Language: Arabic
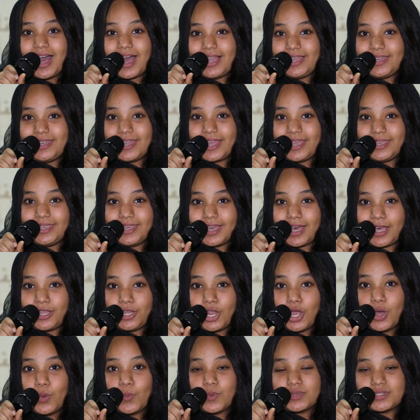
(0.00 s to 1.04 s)
آل نهيان
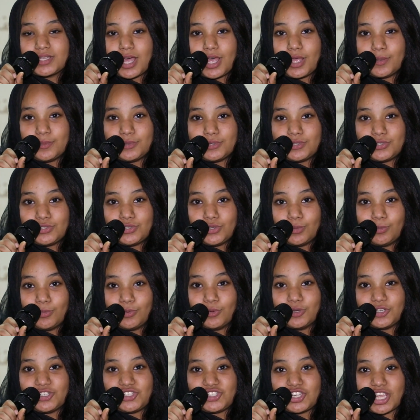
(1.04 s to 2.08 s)
وصاحب
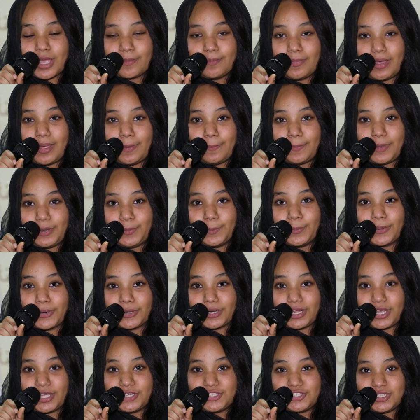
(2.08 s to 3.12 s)
السمو الشيخ محمد بن
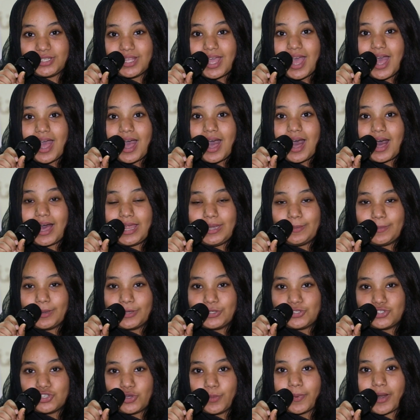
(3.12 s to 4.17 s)
راشد آل
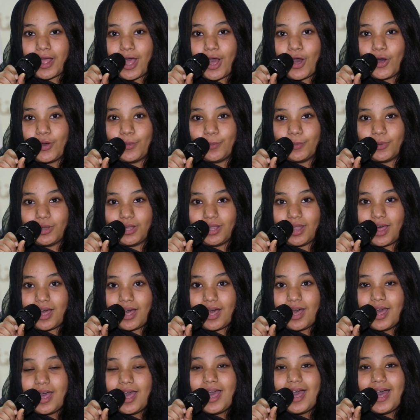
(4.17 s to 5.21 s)
مكتوم رعاهم
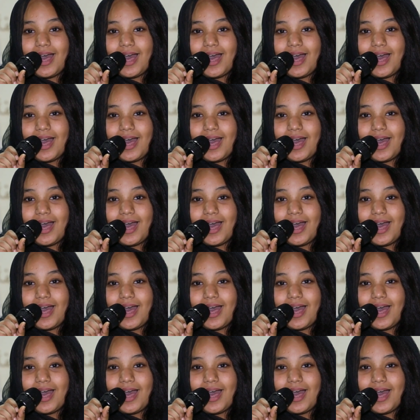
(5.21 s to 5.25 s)
الله